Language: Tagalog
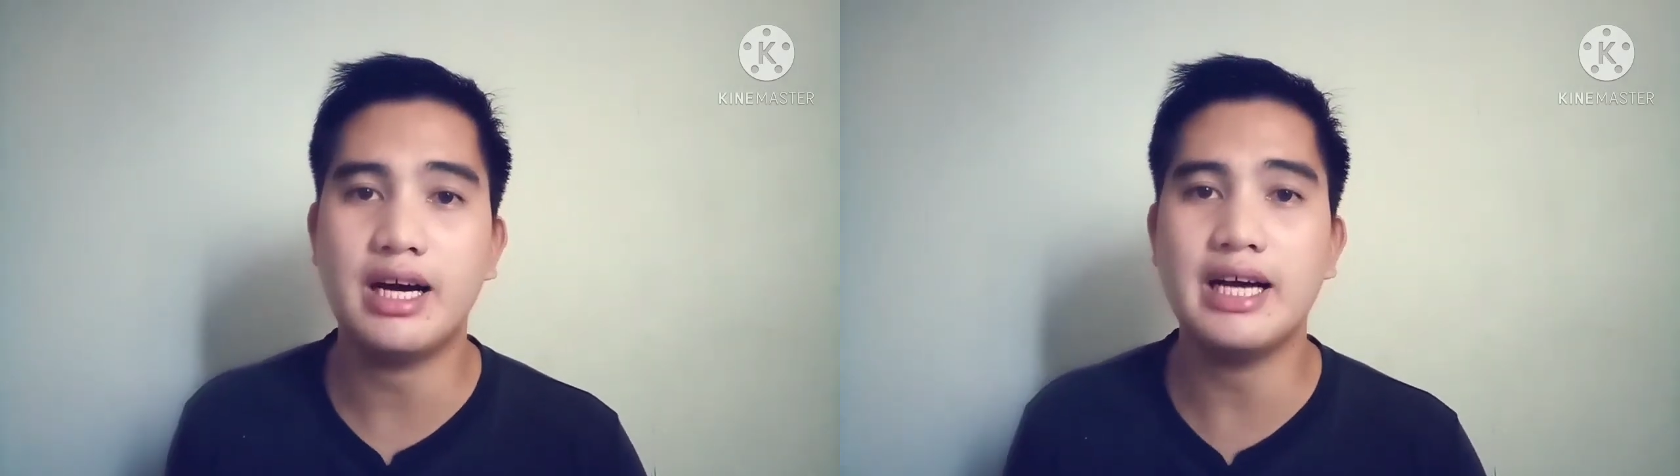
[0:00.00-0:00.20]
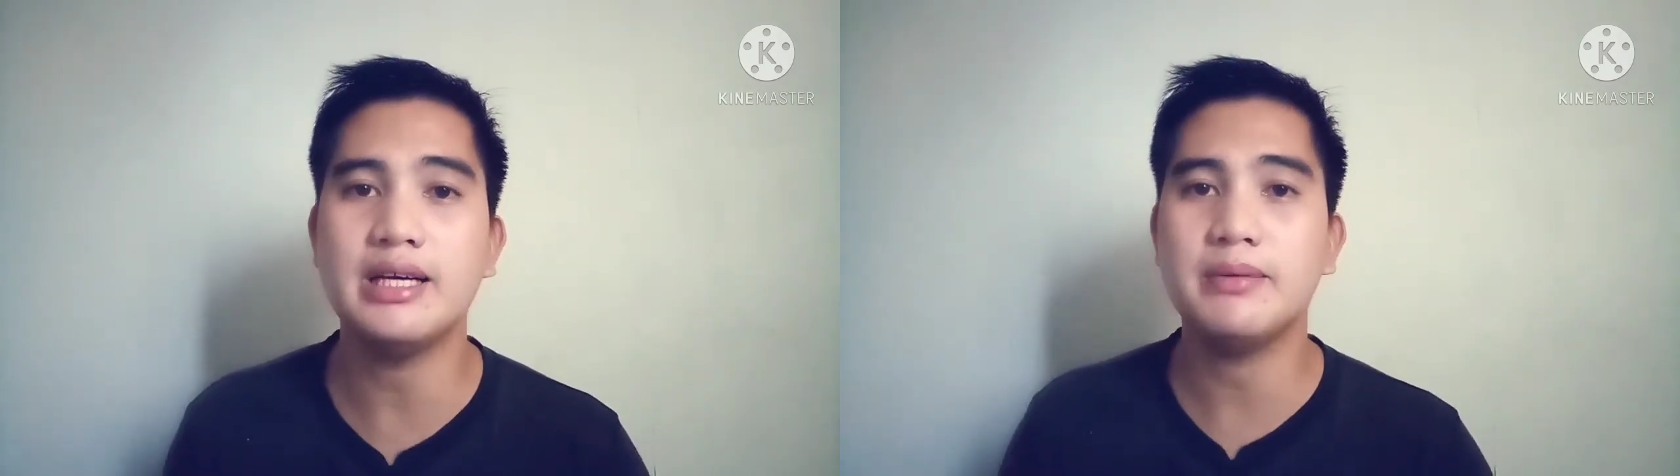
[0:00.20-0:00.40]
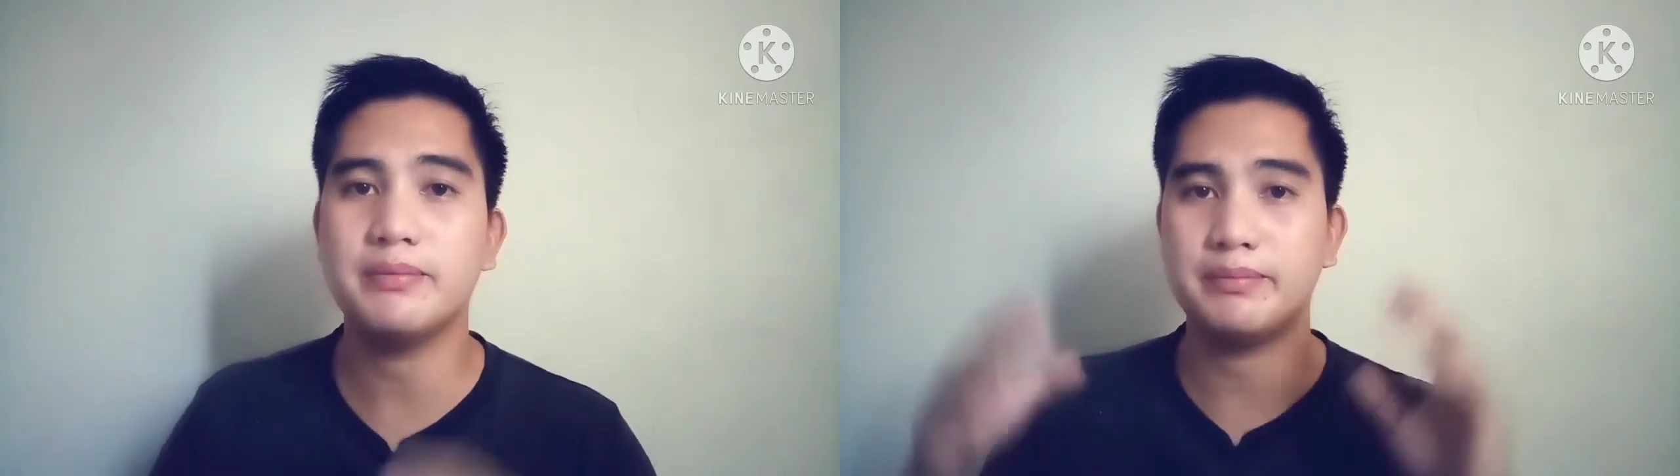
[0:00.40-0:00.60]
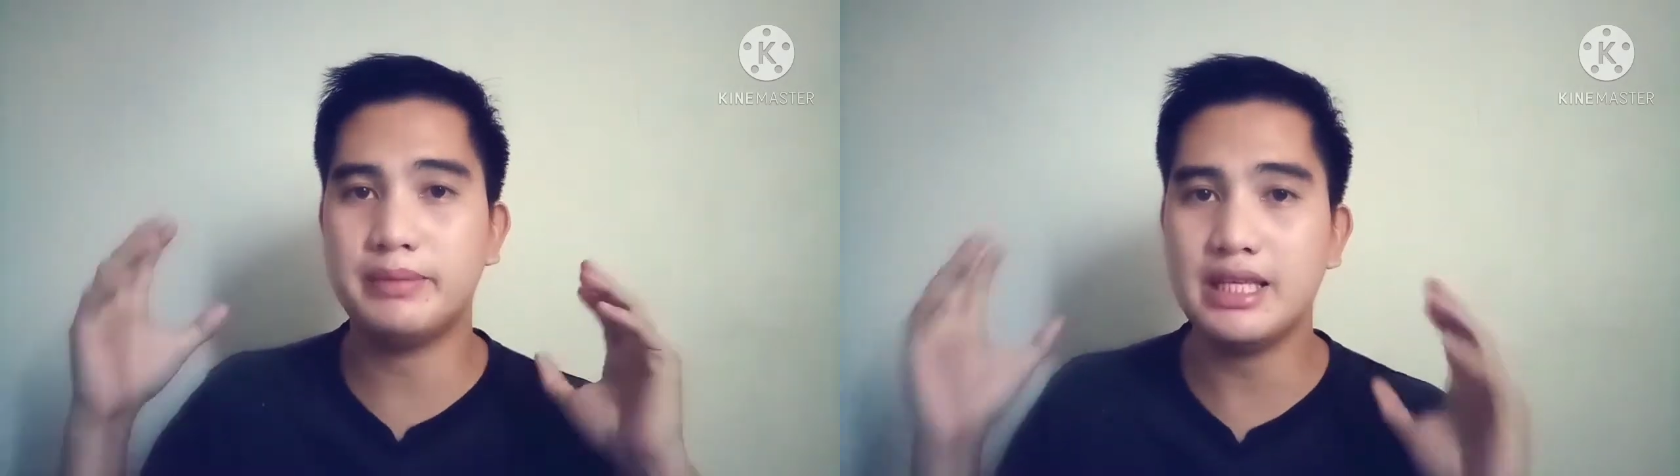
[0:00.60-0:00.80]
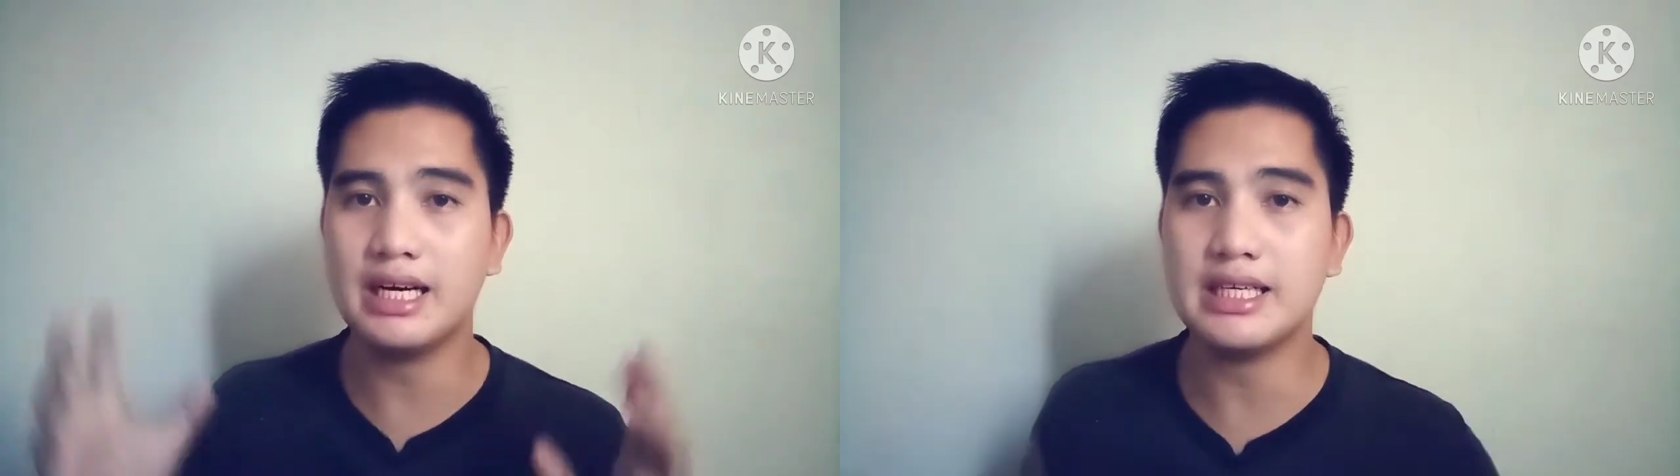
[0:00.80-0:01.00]
ay
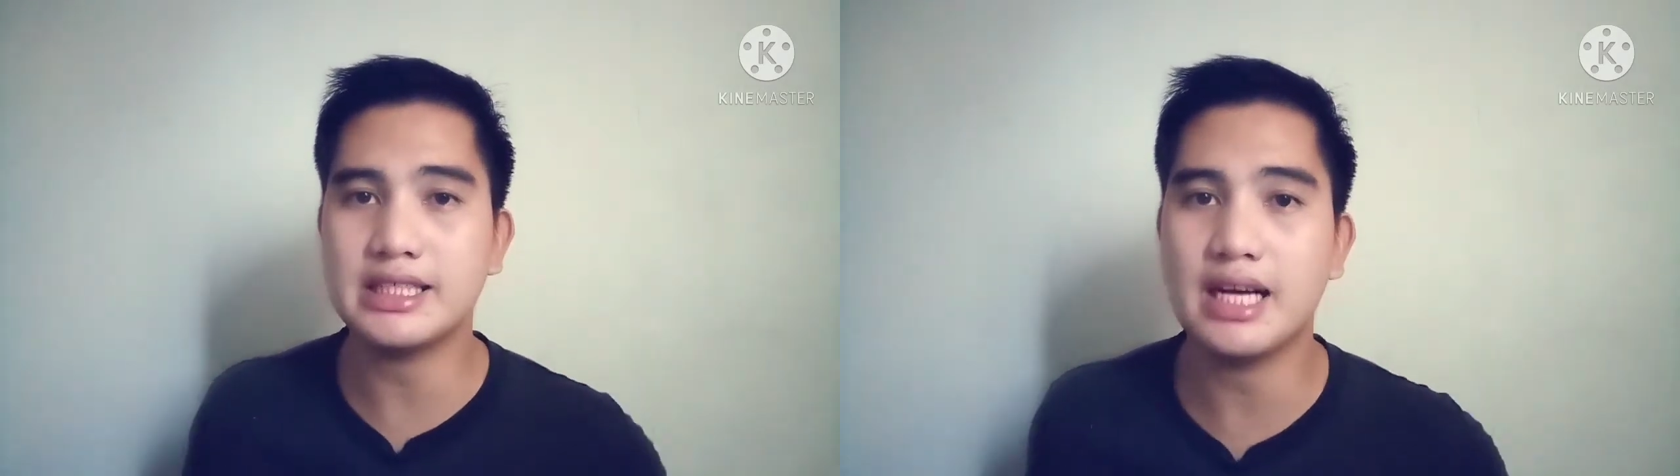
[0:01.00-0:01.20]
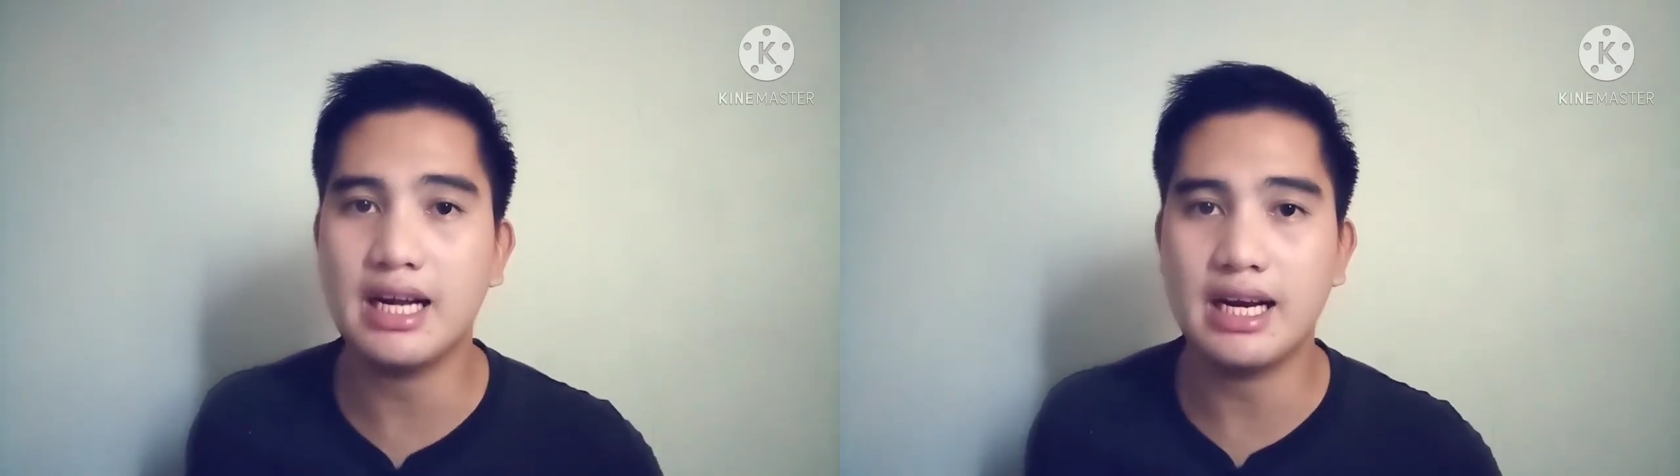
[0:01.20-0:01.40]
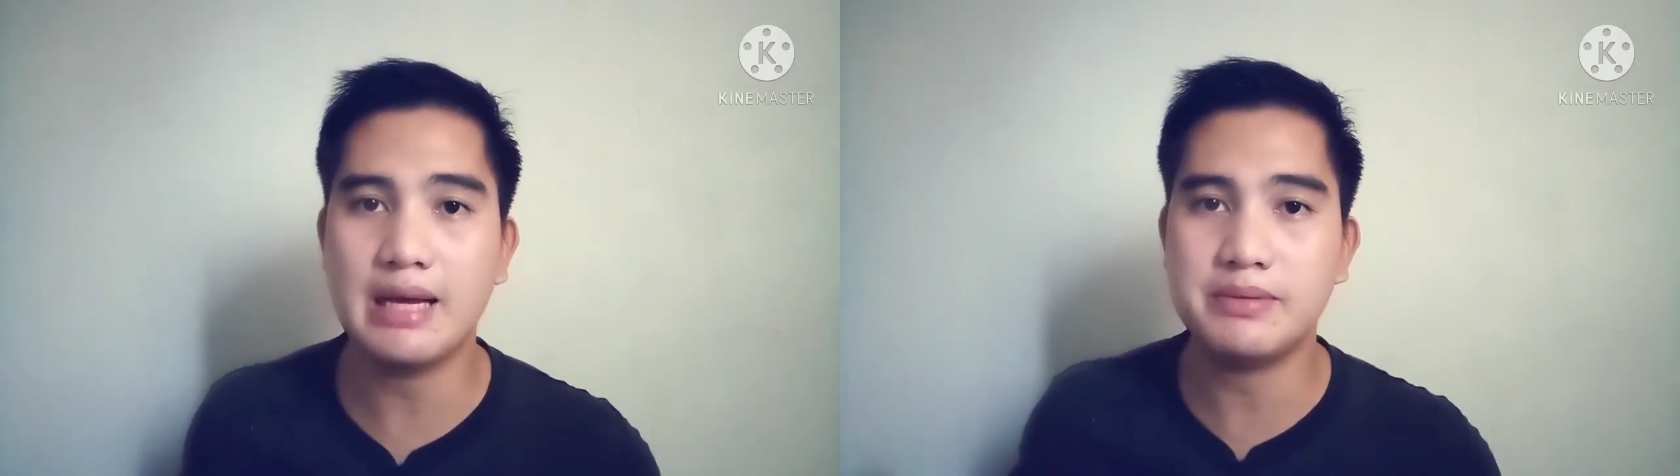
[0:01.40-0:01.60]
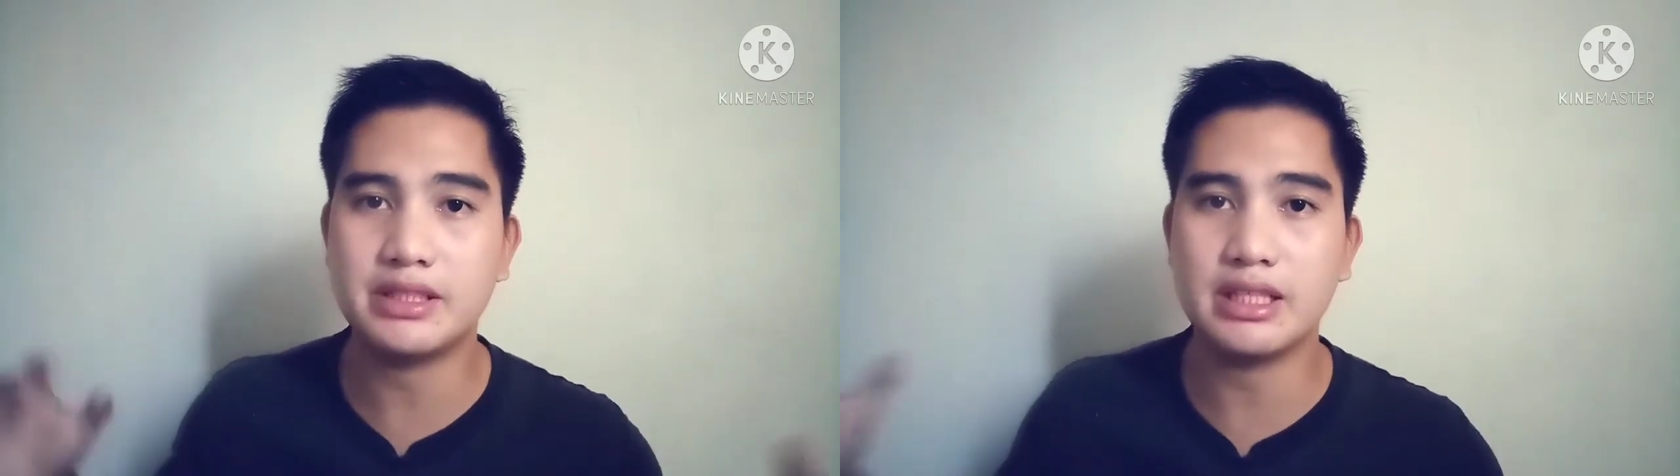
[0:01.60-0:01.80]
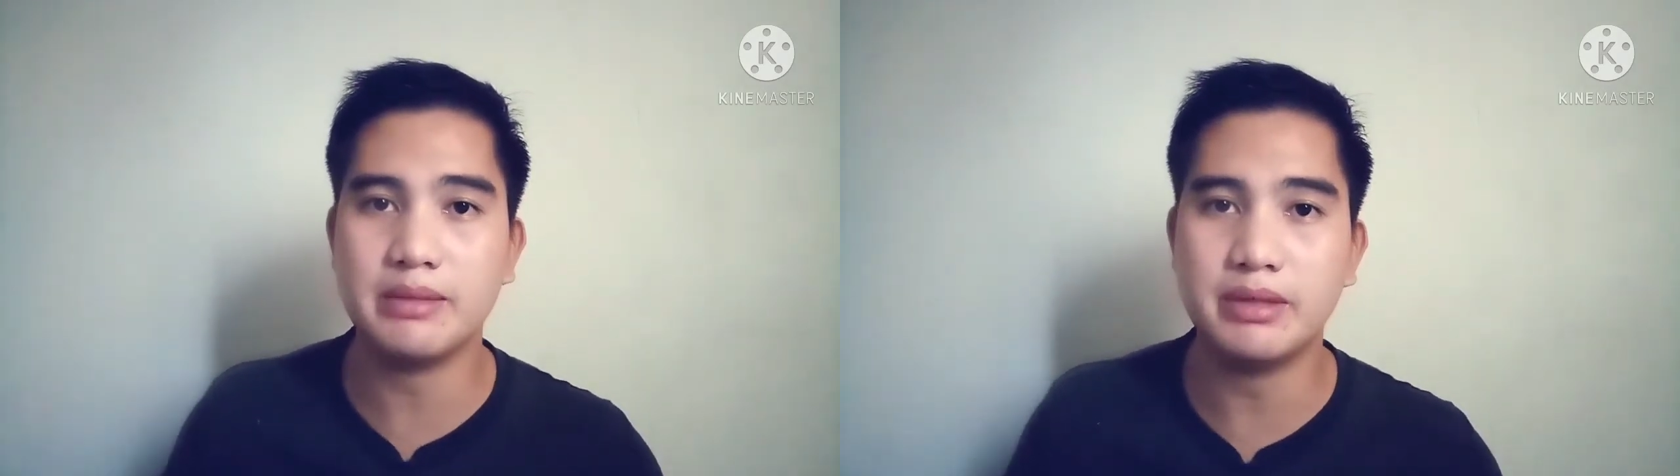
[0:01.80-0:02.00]
bilang isang live
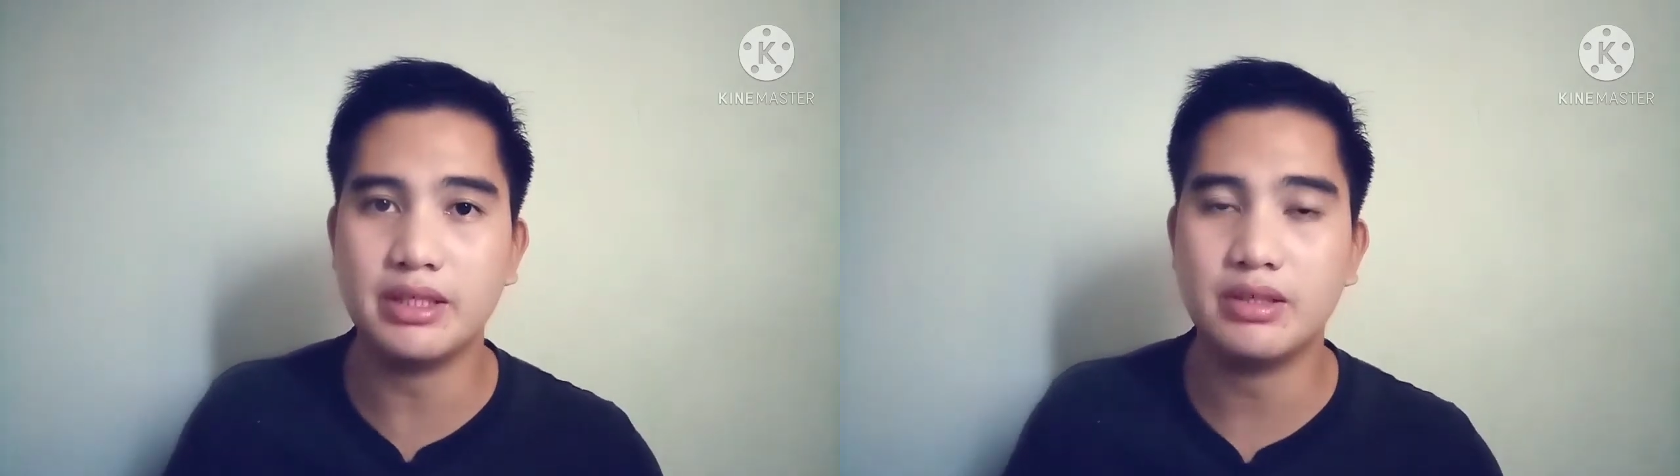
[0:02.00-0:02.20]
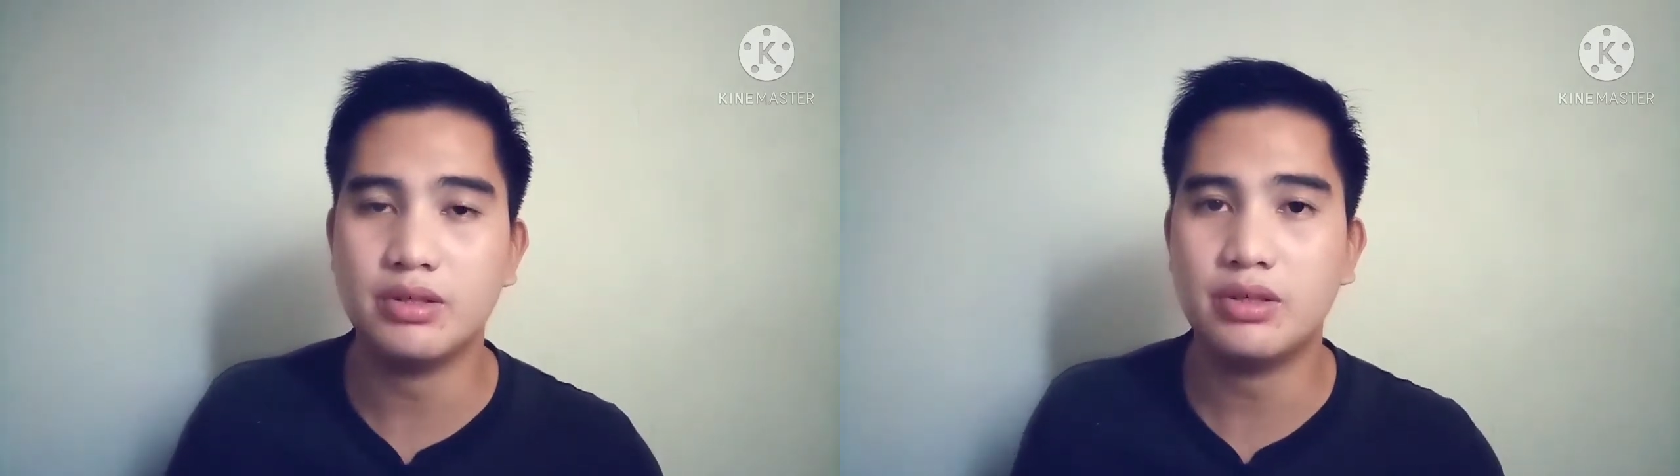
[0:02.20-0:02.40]
streamer